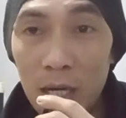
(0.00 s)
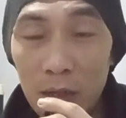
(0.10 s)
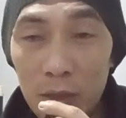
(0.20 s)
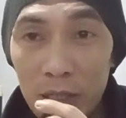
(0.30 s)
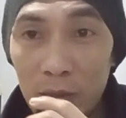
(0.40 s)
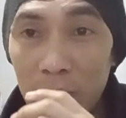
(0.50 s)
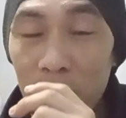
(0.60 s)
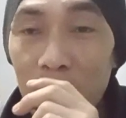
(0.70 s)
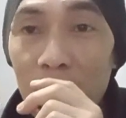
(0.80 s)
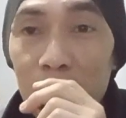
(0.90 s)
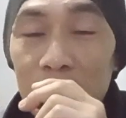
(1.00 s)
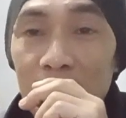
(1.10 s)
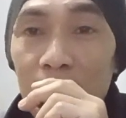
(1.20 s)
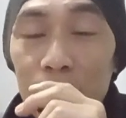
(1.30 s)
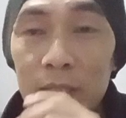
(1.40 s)
Allah yang lebih maha
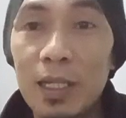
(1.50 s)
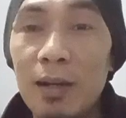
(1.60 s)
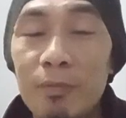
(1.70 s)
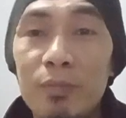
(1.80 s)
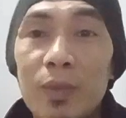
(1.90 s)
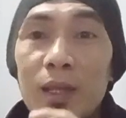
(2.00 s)
mengetahui ya